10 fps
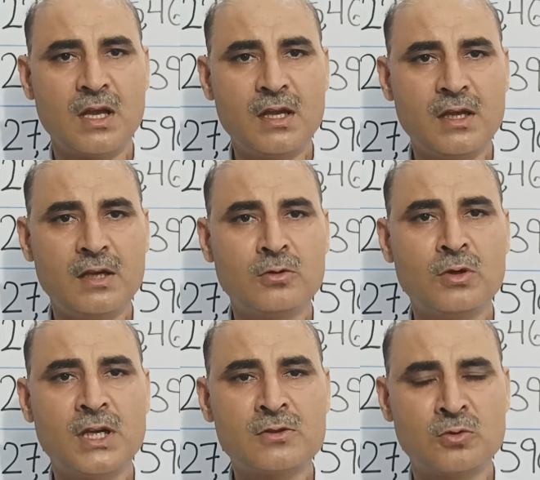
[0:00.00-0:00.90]
एक एक
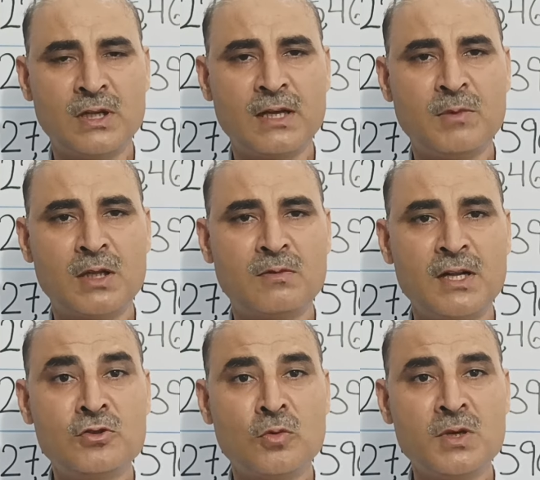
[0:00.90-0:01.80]
2016 के बाद
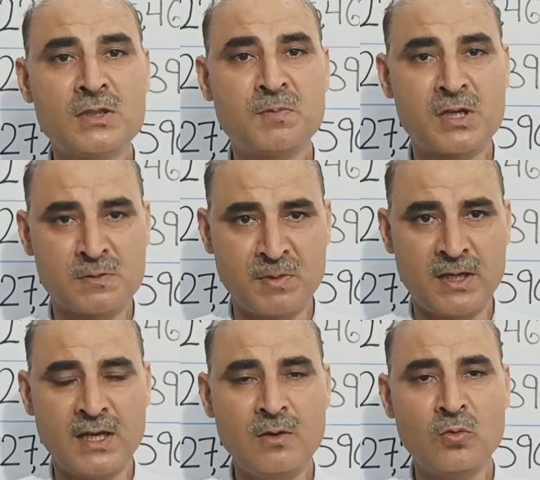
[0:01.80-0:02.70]
वाले जो भी स्पर्श पे
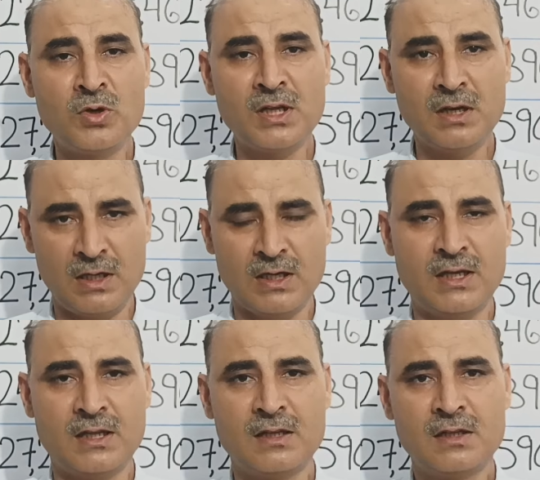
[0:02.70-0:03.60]
हैं उनकी अलग
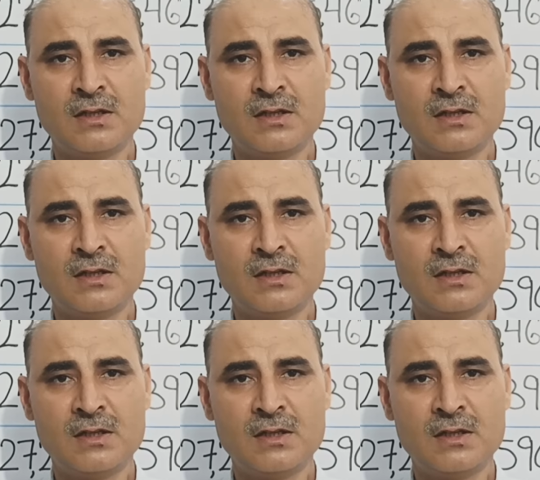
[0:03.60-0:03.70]
है